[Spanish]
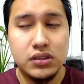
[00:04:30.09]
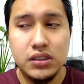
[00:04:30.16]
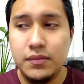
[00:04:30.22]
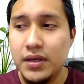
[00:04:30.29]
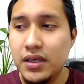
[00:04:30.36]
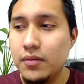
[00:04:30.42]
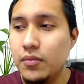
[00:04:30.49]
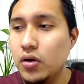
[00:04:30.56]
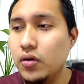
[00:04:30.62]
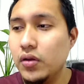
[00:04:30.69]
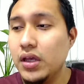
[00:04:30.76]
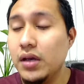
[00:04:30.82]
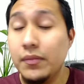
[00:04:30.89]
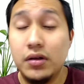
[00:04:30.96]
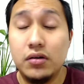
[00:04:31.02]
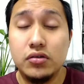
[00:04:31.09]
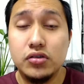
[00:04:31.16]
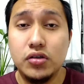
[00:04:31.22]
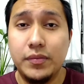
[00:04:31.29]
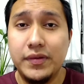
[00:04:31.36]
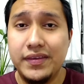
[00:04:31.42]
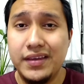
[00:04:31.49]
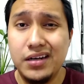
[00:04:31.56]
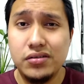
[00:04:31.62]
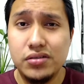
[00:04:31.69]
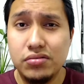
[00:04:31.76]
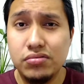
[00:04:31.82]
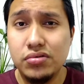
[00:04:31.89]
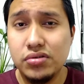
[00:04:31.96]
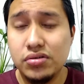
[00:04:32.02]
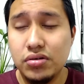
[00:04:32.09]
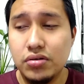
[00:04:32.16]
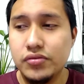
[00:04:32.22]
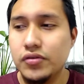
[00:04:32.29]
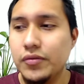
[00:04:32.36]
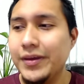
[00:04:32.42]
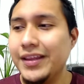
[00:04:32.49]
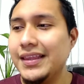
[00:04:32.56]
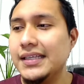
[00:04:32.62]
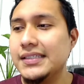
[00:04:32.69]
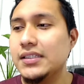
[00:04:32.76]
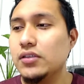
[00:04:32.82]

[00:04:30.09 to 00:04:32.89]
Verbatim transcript: Si me equivoco, déjenme en los comentarios. Según yo son los 90.